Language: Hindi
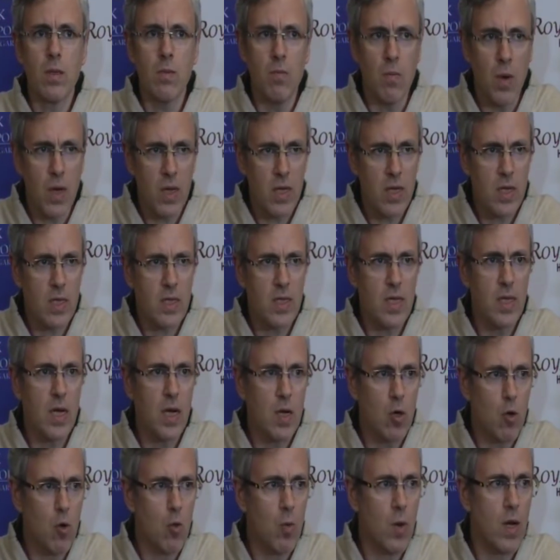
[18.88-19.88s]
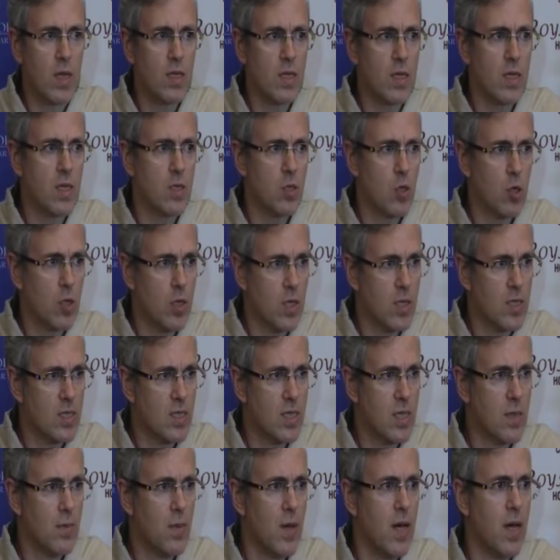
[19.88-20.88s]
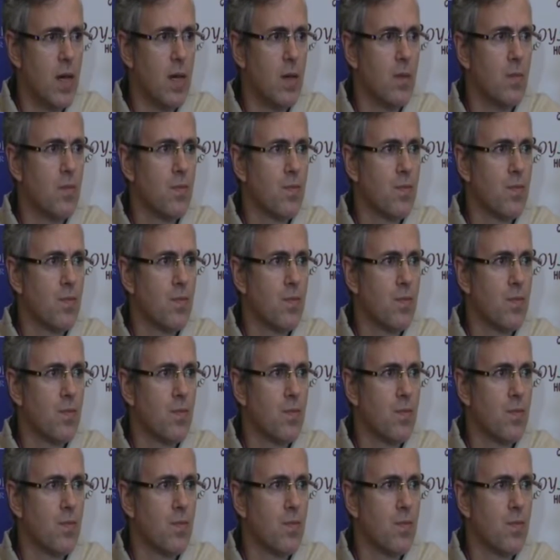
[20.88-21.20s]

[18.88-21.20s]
मरकज़ी हुकूमत की जो तंजीम है